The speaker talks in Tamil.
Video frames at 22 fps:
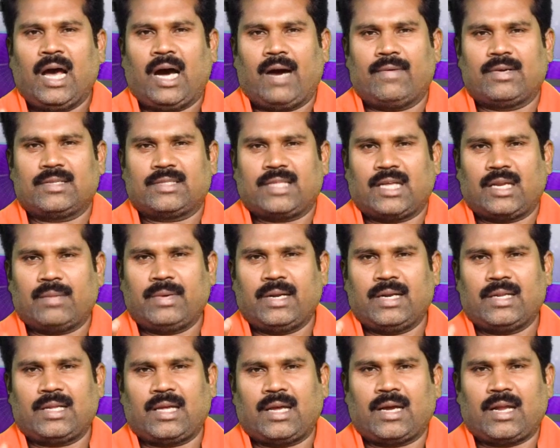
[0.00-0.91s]
அவர்
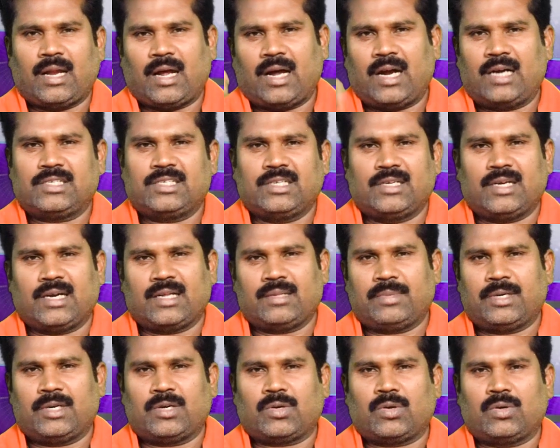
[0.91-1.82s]
தலைமையில் தான் எங்கள் ஆட்சி
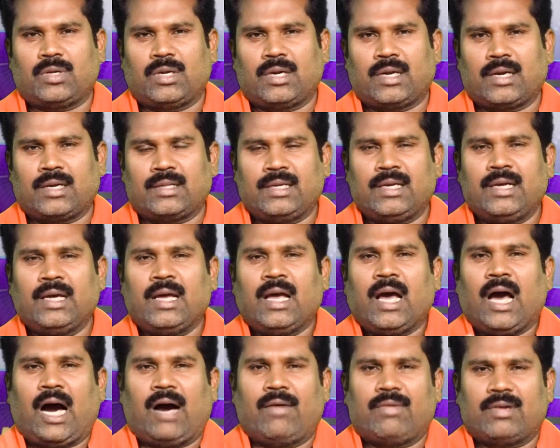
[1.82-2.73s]
நடைபெற்று கொண்டு இருக்கிறது
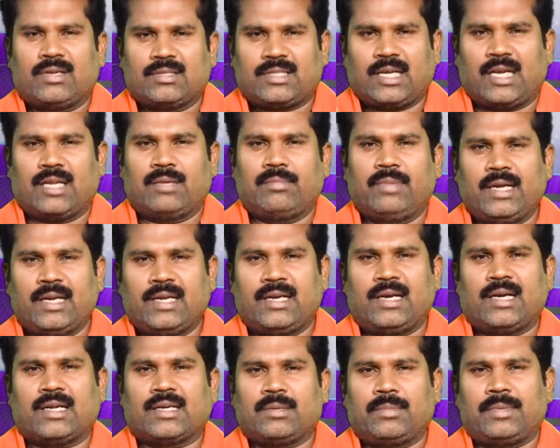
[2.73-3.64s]
அவர்
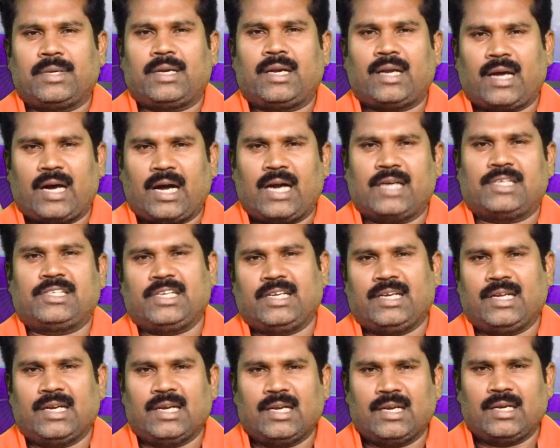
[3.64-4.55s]
தலைமையில் நடக்கும்ன்ற
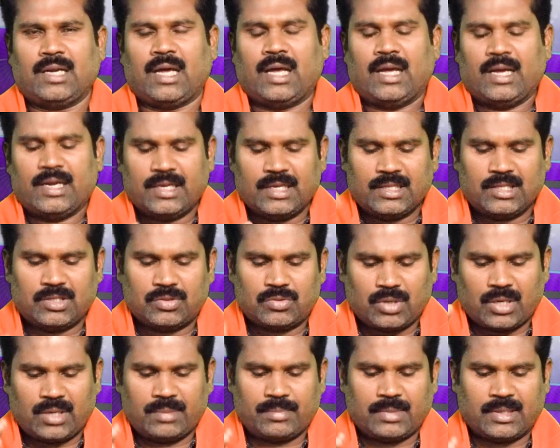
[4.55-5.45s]
ஆட்சியில்
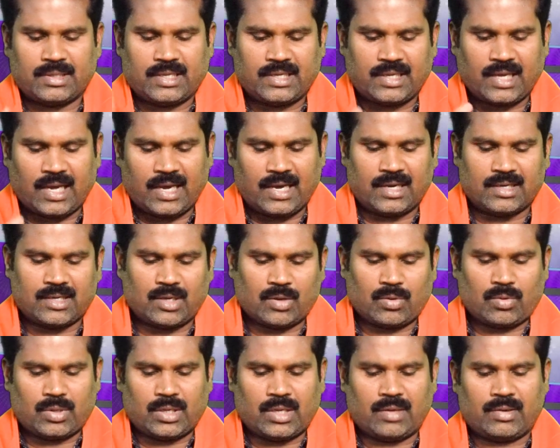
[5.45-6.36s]
நிதித்துறை மந்திரியாக
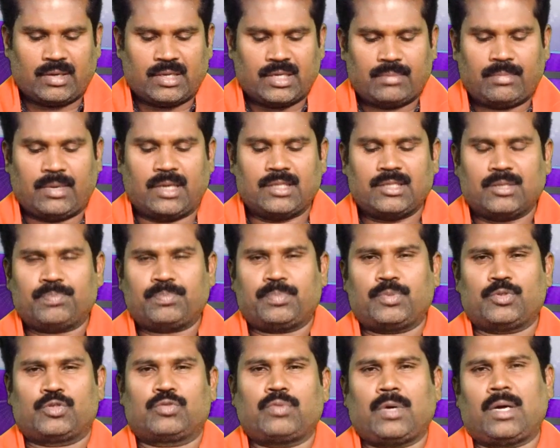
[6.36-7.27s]
இருக்கக்கூடியவர் இமாந்த்
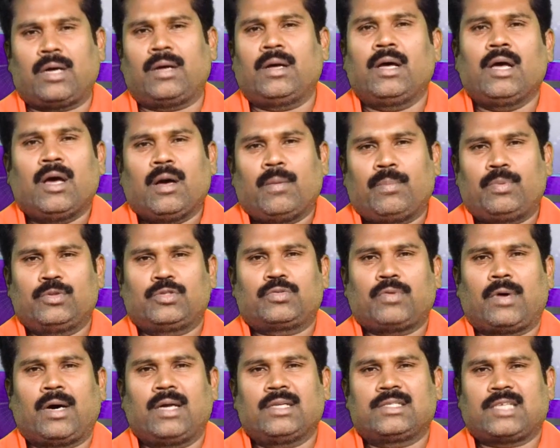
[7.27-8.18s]
புஷ்வா
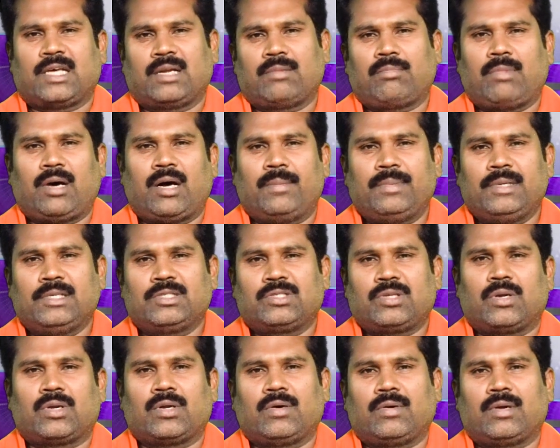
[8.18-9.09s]
புஷ்வால் சர்மா
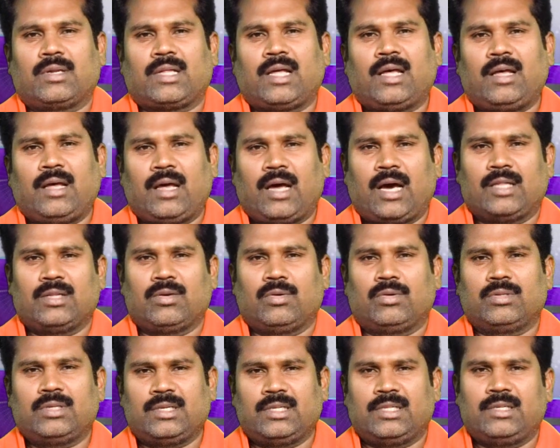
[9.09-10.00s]
அப்படின்னு சொல்கிறவர் தான்
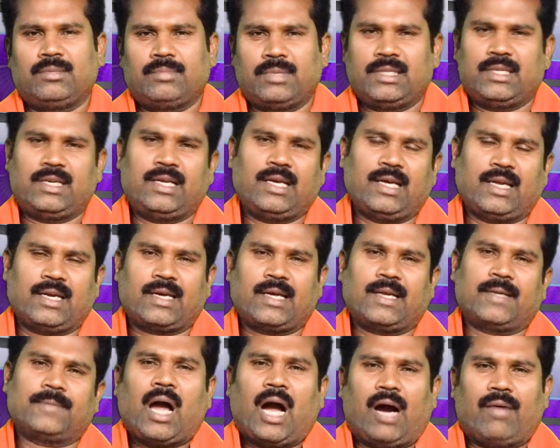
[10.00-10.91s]
அதில் வந்து நிதி மந்திரியாக
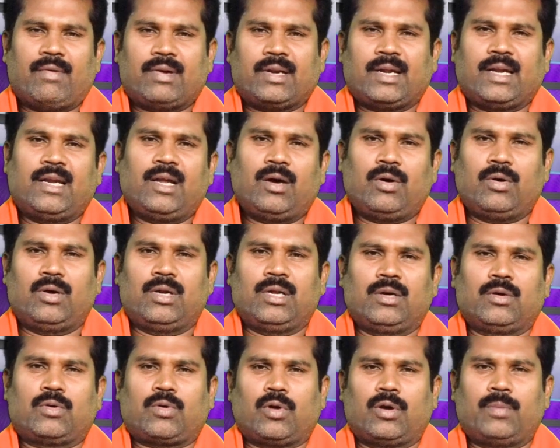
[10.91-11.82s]
இருக்கார் அவர் என்ன
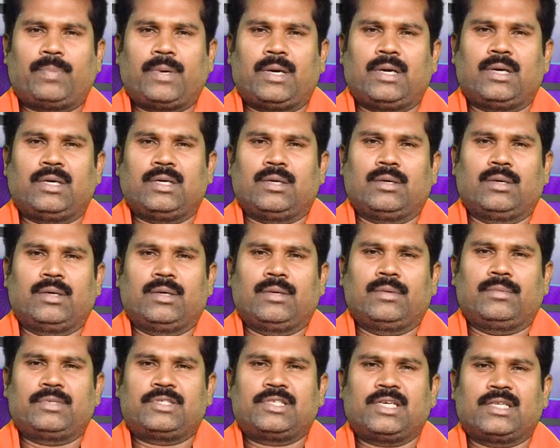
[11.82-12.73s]
ஒரு கோட்ப
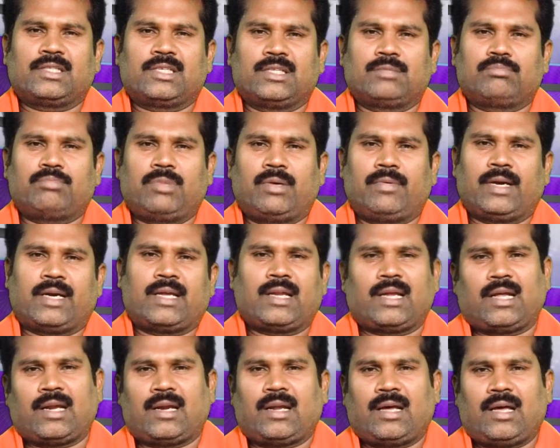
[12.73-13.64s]
விஷயத்தை எடுத்து
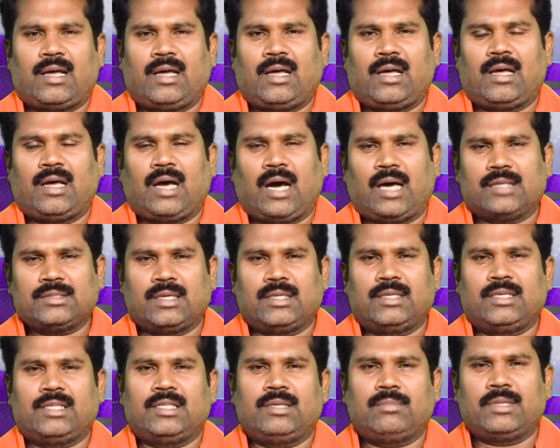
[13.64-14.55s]
வைக்கிறாருன்னா அந்த
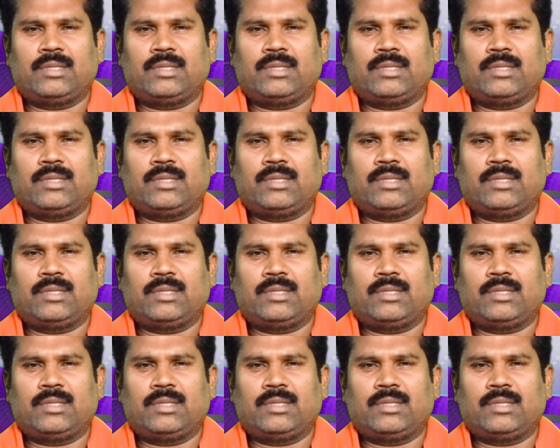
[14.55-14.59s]
நிதி